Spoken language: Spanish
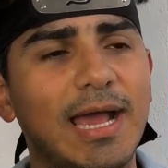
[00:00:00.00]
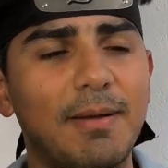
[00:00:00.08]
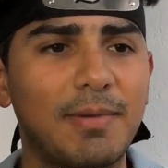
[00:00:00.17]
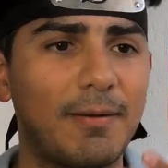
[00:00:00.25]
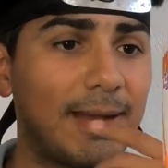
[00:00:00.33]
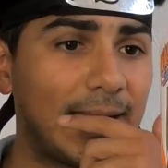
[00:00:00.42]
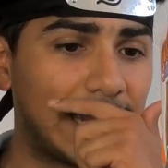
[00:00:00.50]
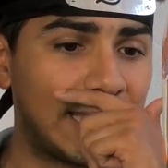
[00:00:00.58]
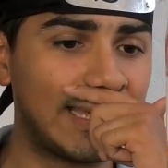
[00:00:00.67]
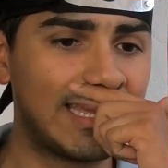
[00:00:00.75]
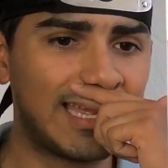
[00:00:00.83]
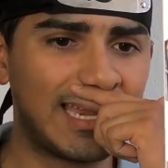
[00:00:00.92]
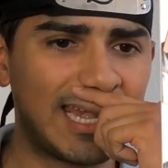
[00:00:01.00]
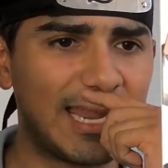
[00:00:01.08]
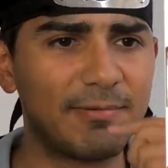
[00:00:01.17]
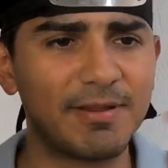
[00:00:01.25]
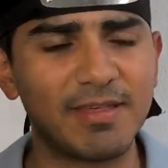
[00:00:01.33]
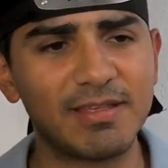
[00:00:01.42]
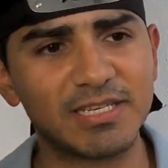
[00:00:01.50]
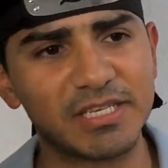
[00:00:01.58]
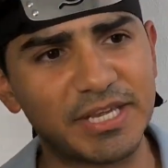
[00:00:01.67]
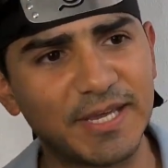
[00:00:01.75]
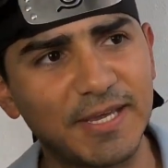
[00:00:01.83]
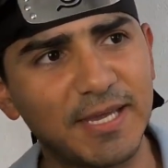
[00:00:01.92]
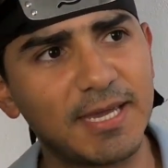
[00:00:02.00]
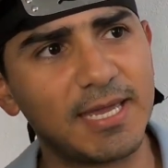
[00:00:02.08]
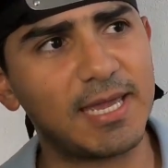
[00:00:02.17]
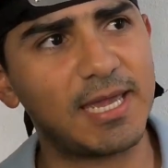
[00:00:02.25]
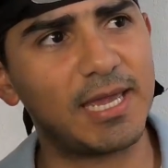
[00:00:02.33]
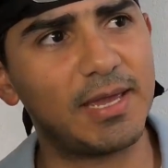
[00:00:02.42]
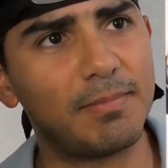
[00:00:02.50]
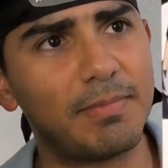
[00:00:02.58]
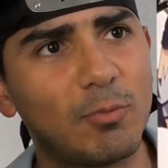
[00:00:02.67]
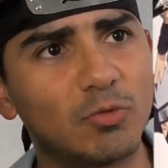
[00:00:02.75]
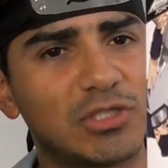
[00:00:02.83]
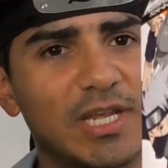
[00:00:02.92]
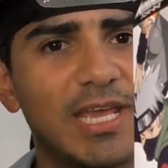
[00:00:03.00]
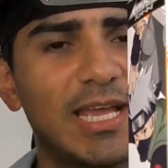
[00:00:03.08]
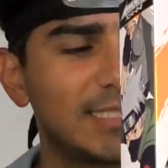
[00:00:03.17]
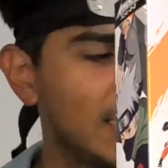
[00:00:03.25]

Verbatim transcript: gama baja, la verdad es que eh, me gustaría